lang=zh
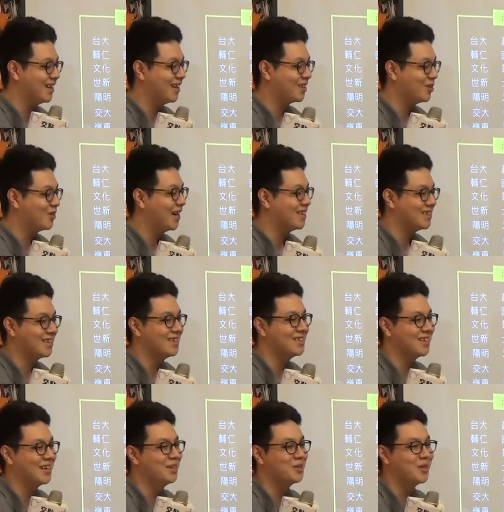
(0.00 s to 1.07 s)
在公开场合
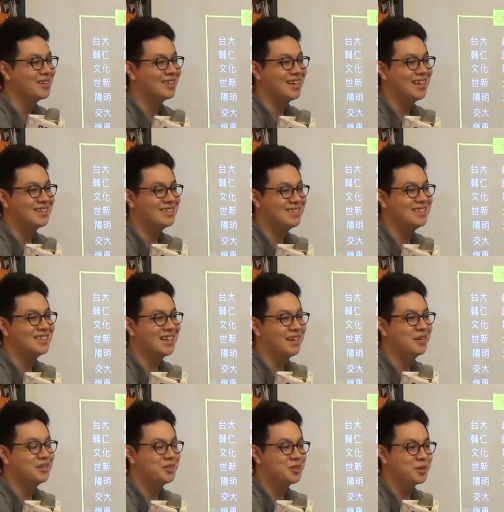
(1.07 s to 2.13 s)
讲。如果在私底下
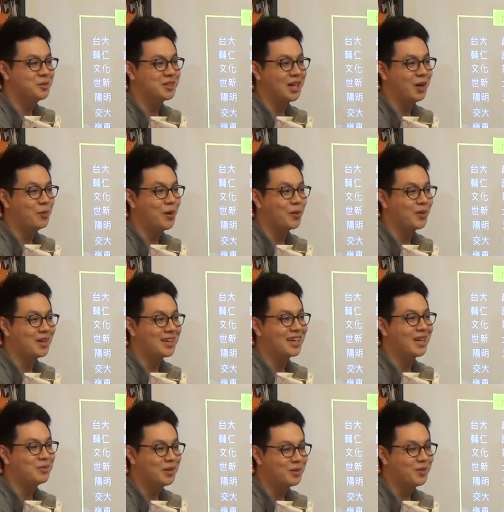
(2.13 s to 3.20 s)
有什么想要问我的，
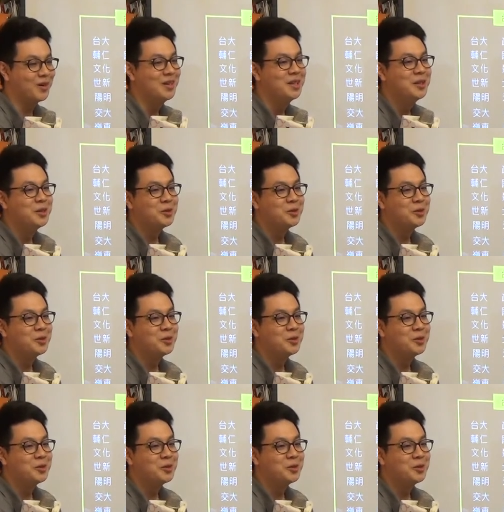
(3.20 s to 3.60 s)
可以问我。